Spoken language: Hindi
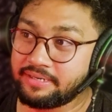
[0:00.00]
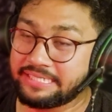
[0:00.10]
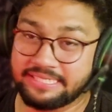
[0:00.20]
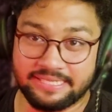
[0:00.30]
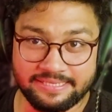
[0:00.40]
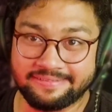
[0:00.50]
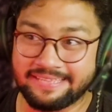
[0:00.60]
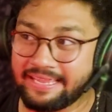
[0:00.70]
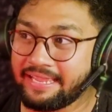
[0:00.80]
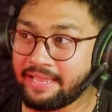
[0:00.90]
टीजर
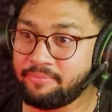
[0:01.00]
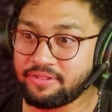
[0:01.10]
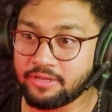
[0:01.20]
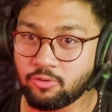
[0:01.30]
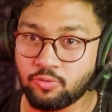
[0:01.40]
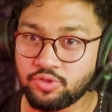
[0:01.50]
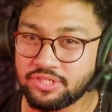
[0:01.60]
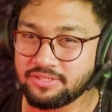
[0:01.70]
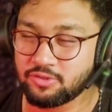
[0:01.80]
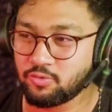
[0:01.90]
जैसा ही है अभी तक तो कुछ
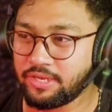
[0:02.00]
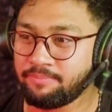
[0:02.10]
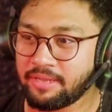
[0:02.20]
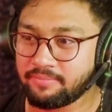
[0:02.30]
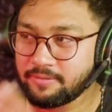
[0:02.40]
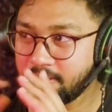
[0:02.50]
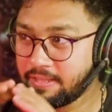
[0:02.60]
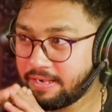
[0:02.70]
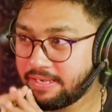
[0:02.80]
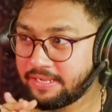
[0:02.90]
स्टोरी में
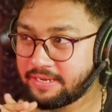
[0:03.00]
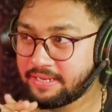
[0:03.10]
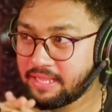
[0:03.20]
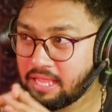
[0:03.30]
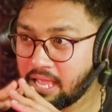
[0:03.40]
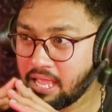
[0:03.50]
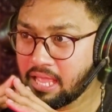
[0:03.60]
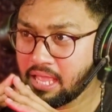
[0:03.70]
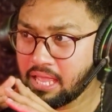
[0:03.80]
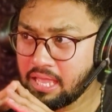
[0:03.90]
हमारा
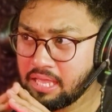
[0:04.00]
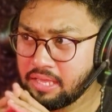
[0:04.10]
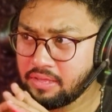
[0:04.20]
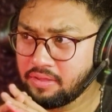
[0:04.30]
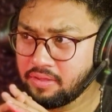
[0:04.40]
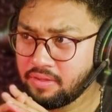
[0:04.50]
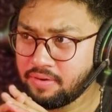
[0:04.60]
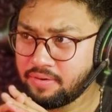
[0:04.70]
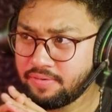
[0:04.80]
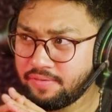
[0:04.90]
नाम कर
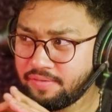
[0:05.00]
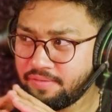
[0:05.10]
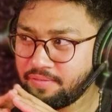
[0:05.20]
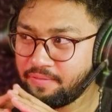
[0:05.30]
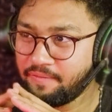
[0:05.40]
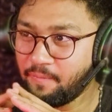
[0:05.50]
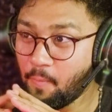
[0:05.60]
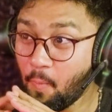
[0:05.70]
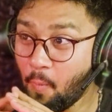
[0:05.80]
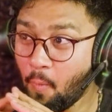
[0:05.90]
दिया पूरे डिपार्टमेंट
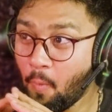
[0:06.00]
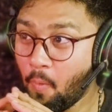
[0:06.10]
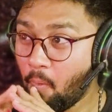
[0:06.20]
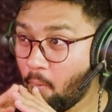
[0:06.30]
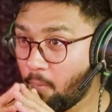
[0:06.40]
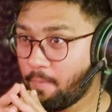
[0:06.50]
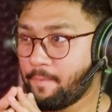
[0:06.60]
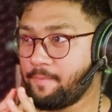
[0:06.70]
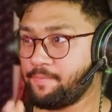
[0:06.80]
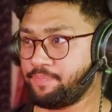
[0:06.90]
ओ
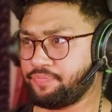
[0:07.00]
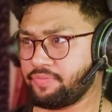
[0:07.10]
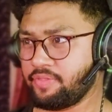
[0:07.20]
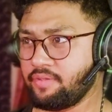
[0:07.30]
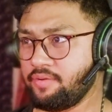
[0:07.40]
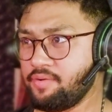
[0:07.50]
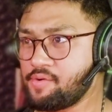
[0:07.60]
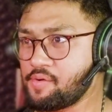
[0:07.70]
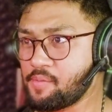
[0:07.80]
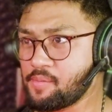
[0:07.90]
काम करते हैं
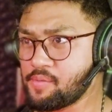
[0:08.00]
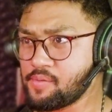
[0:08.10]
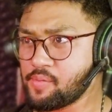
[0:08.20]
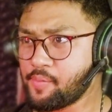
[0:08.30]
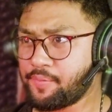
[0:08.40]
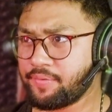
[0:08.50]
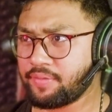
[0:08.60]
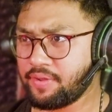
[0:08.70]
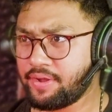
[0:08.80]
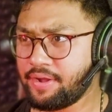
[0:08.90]
सर इसलिए पकड़े नहीं
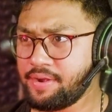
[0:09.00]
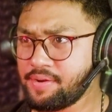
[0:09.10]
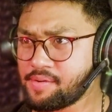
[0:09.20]
गए हां